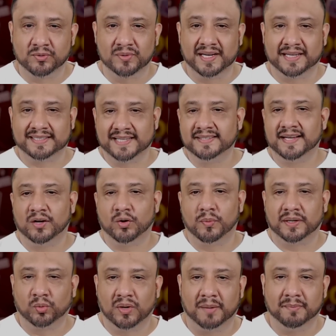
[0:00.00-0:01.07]
y una extensa
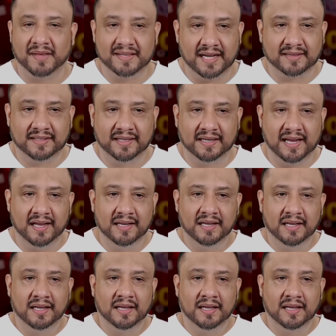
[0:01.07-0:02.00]
cobertura mediática,